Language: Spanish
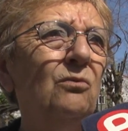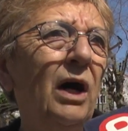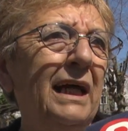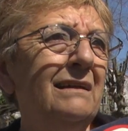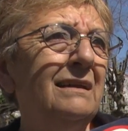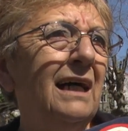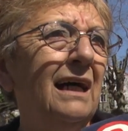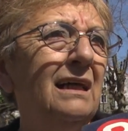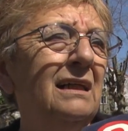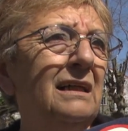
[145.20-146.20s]

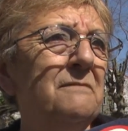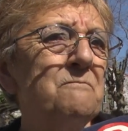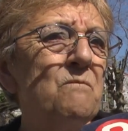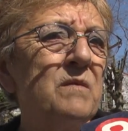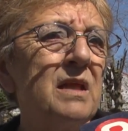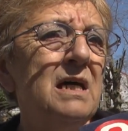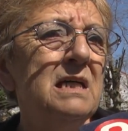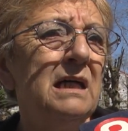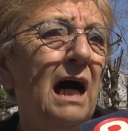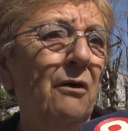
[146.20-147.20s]
40
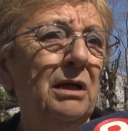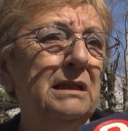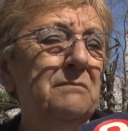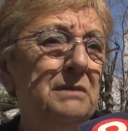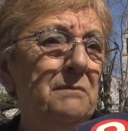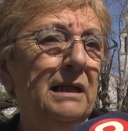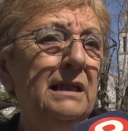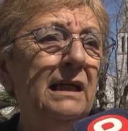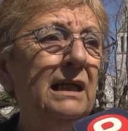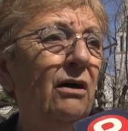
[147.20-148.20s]
Ahora, te,
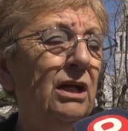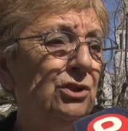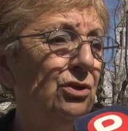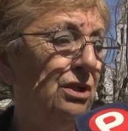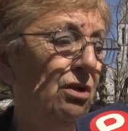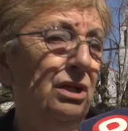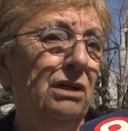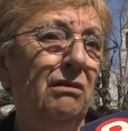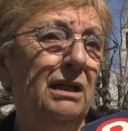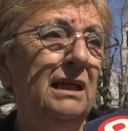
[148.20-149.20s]
imaginas que ahora yo lo
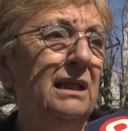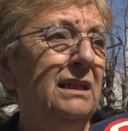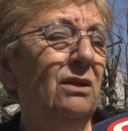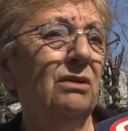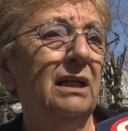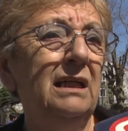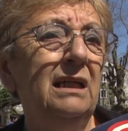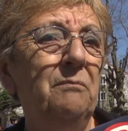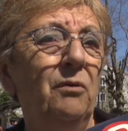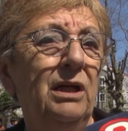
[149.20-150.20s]
dejo al nene y tengo que ir
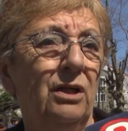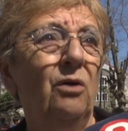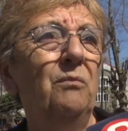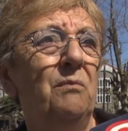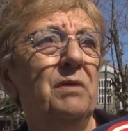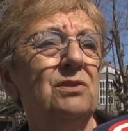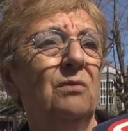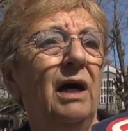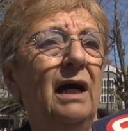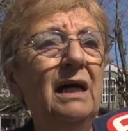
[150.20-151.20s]
y poner dos mil pesos
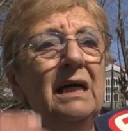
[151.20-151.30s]
más.